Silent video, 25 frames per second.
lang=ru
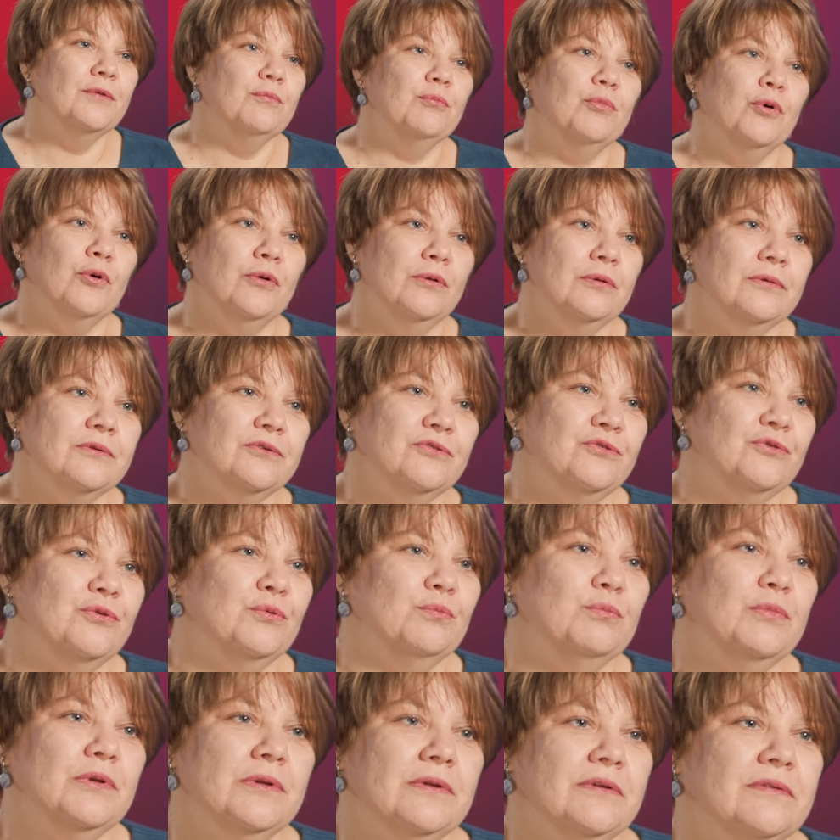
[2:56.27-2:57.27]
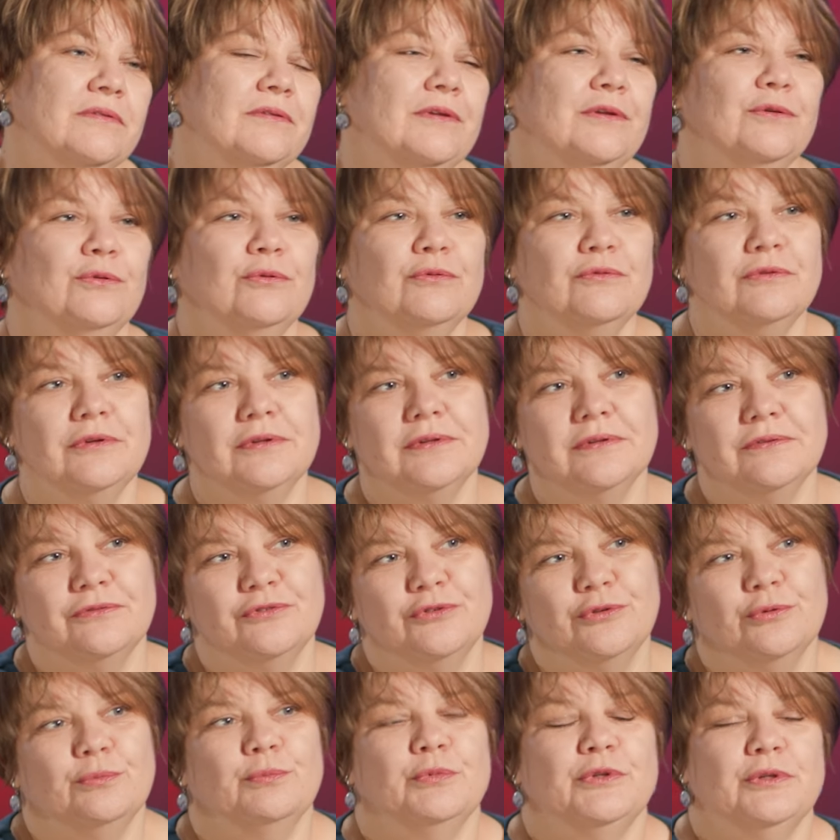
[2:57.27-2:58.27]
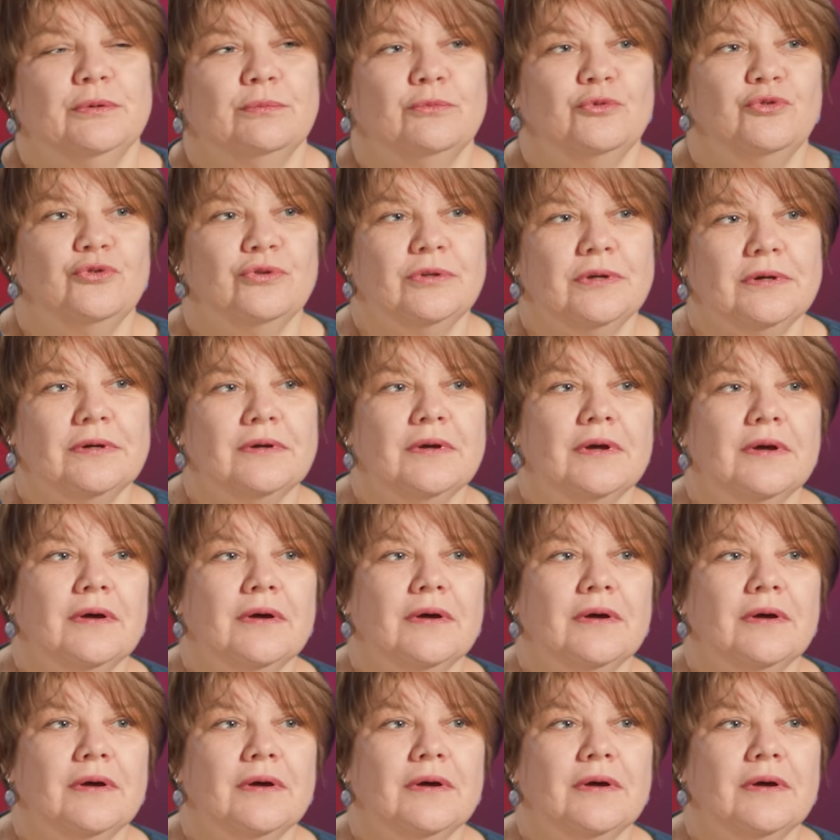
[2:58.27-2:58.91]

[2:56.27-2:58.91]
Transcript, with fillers: полностью было остановлено все, потому что